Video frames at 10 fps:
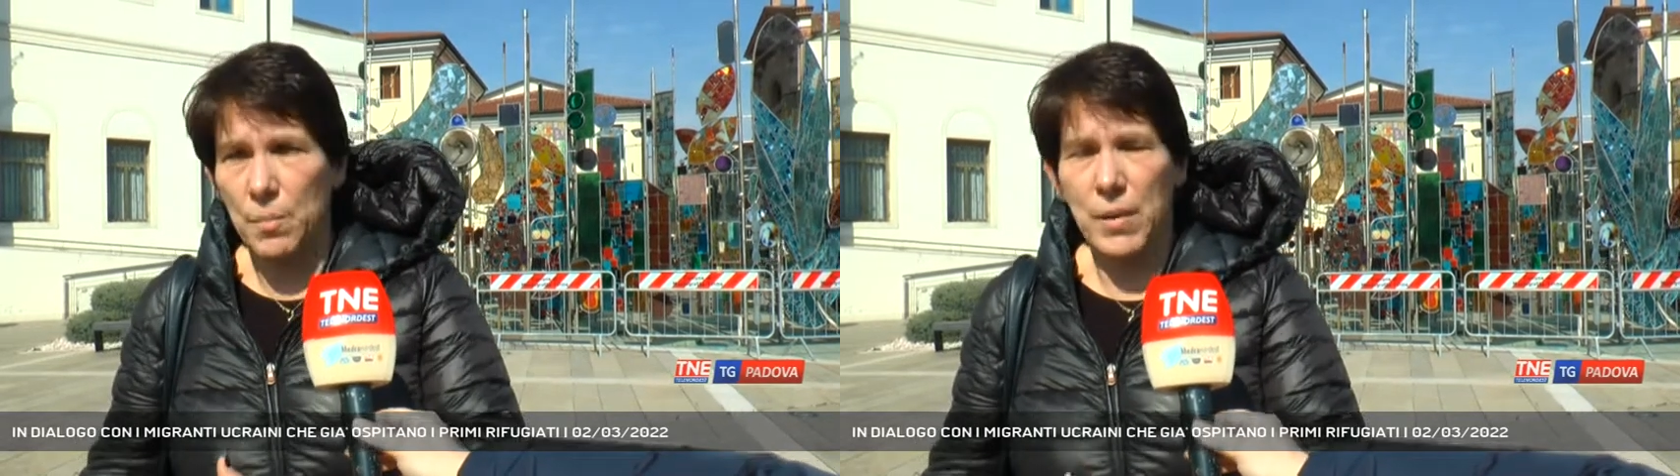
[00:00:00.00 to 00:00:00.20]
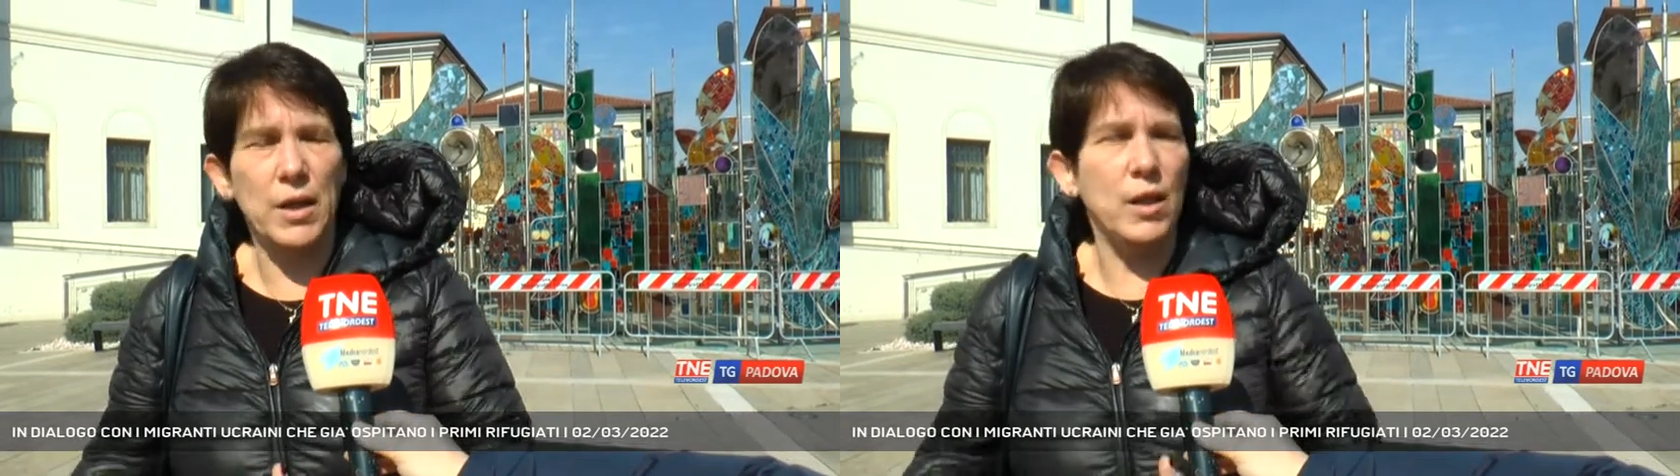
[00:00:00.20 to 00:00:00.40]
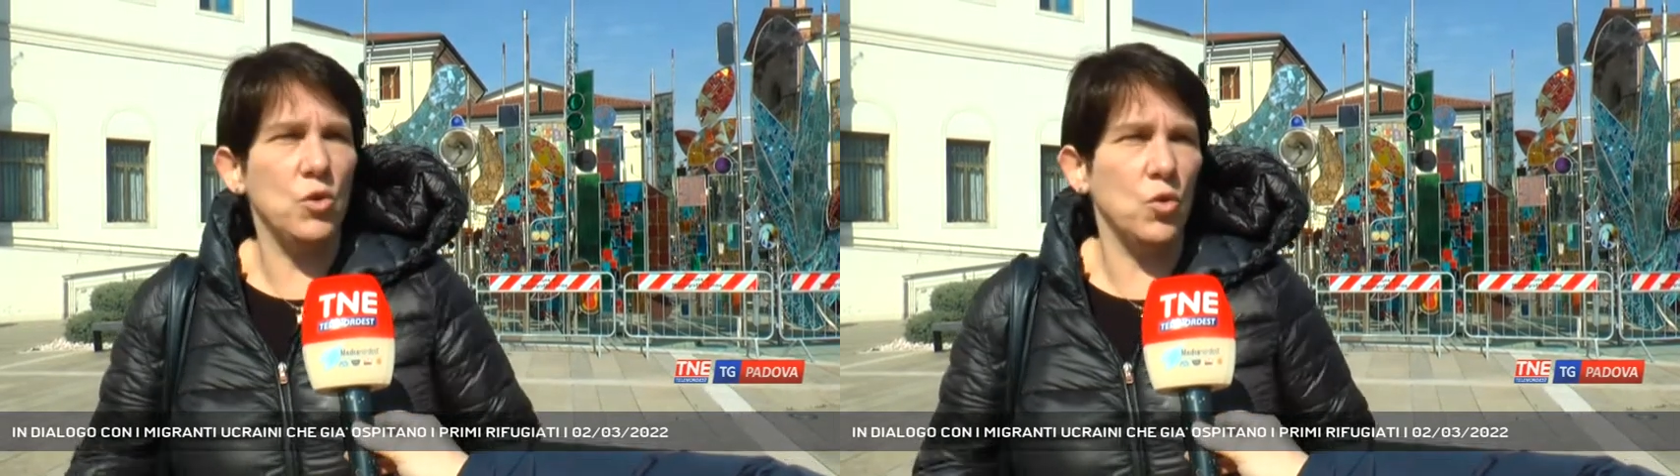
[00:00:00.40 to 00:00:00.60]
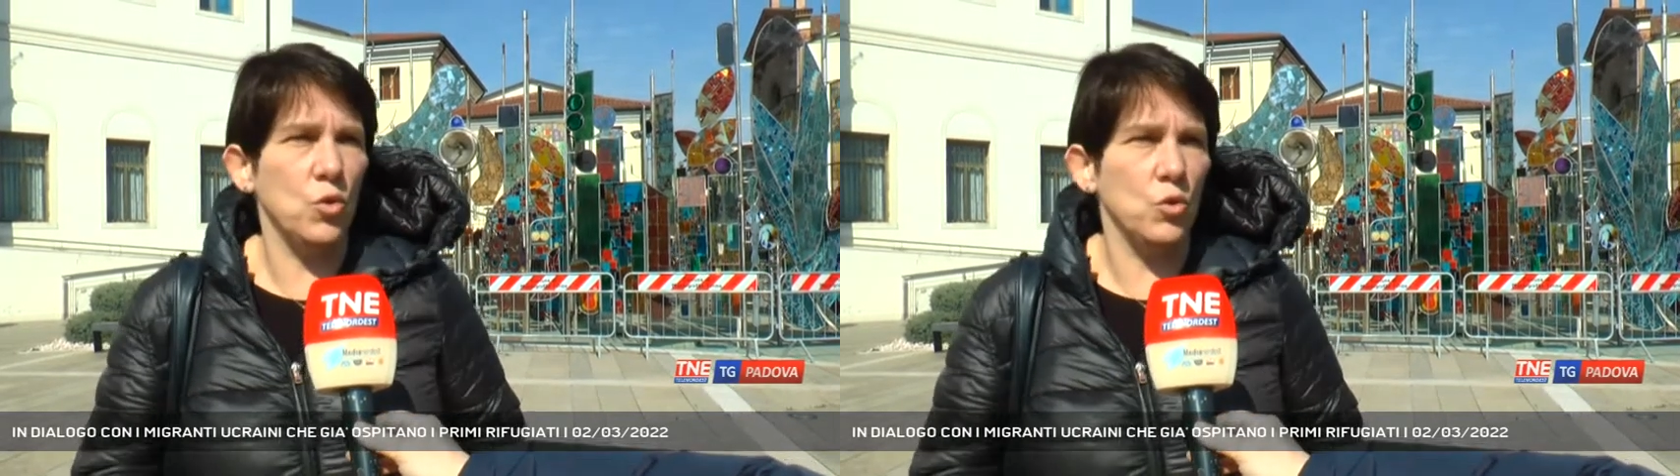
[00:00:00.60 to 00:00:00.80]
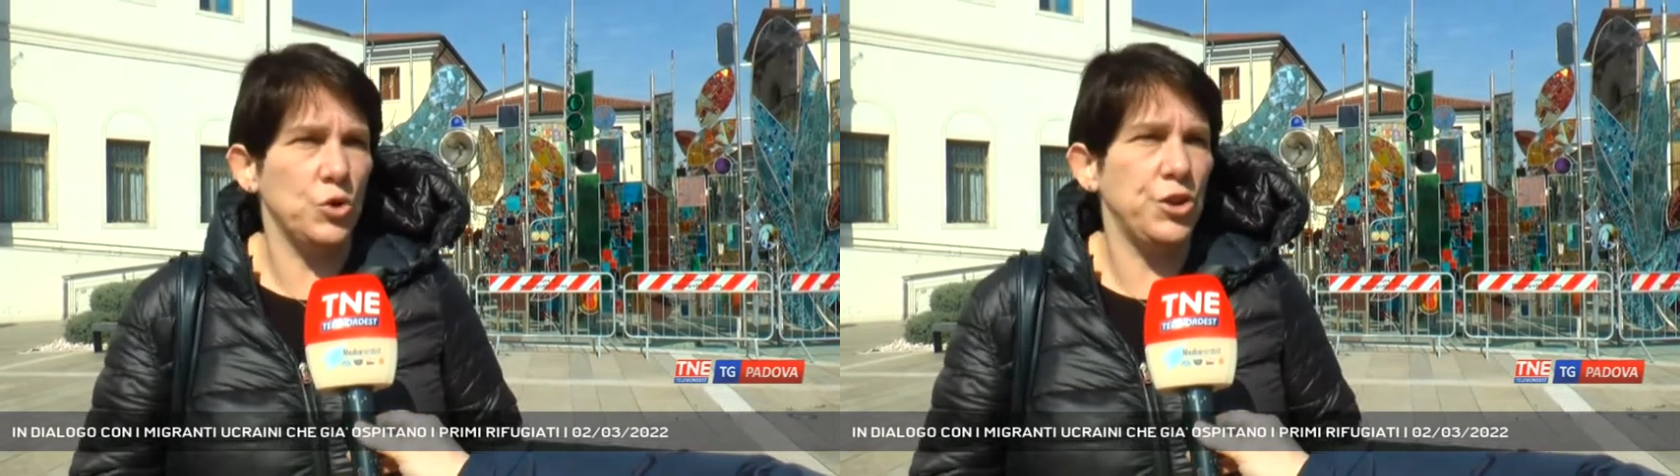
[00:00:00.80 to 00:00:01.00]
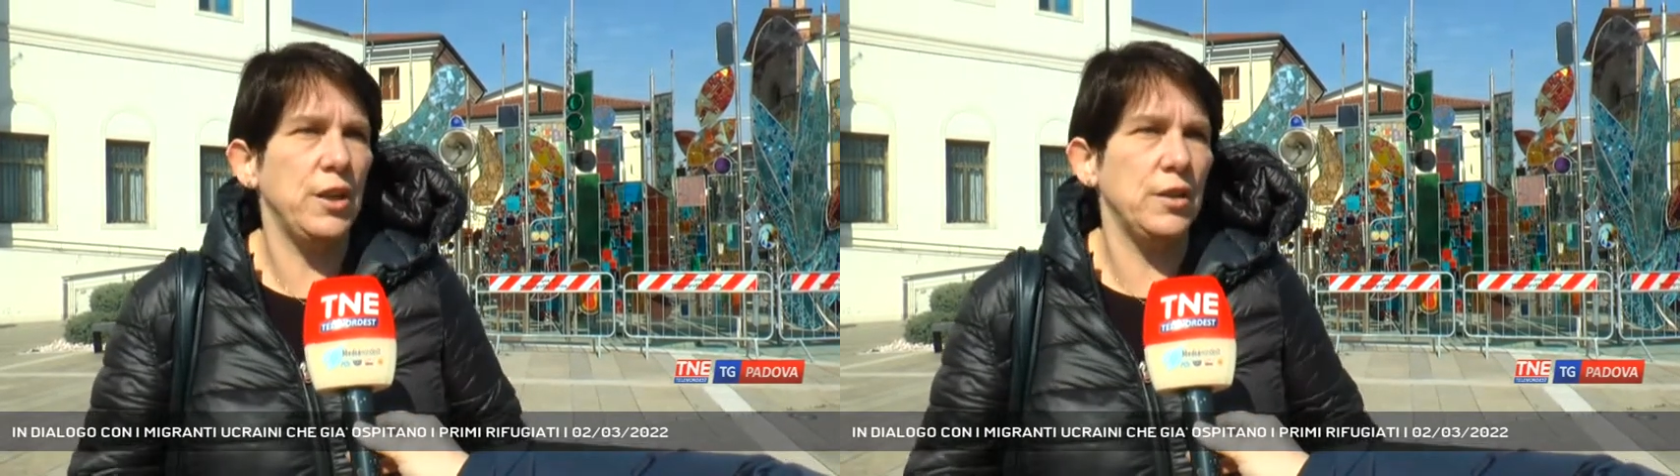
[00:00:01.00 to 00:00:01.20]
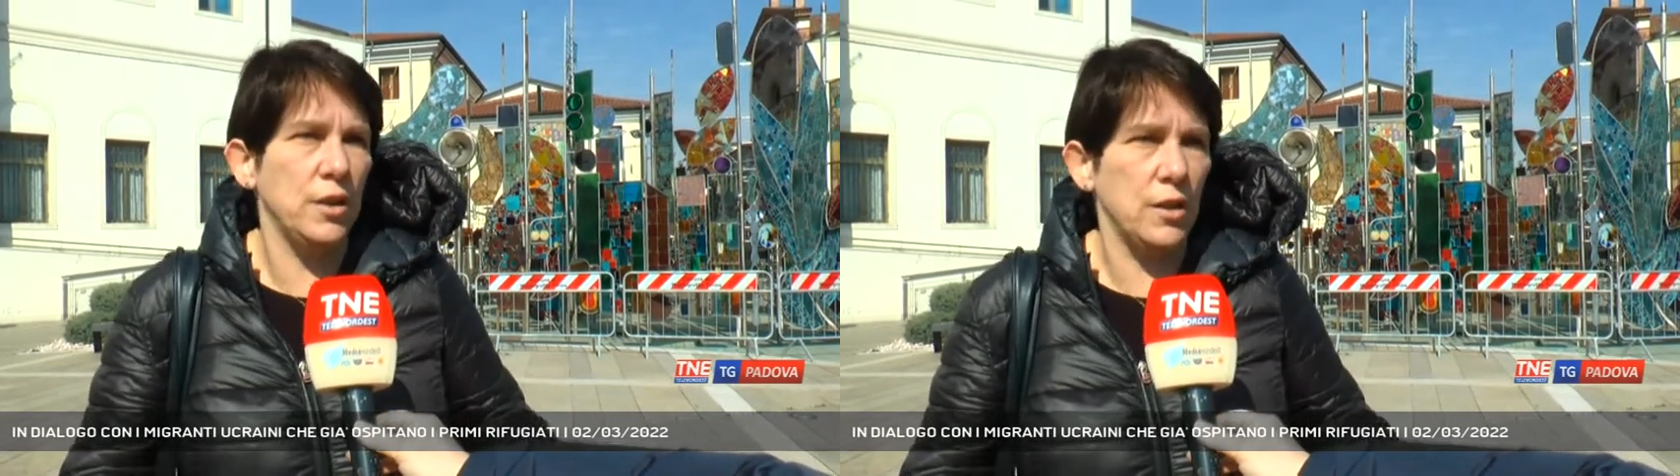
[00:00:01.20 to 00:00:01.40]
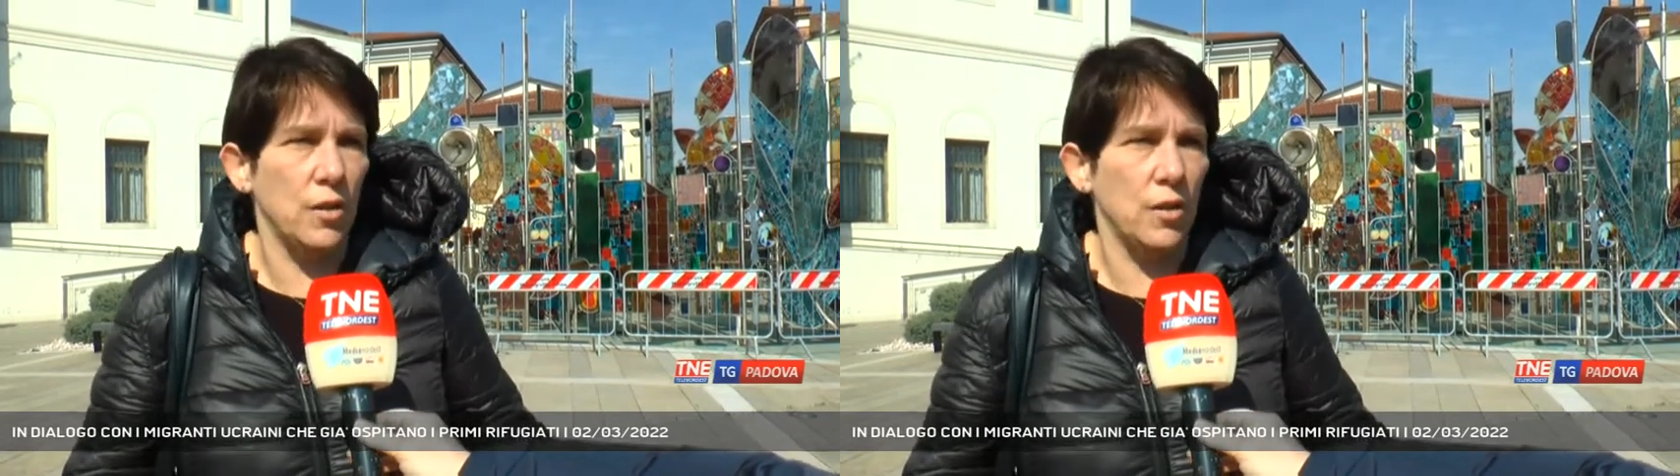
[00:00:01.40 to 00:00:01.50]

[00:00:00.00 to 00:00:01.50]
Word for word: parenti o conoscenti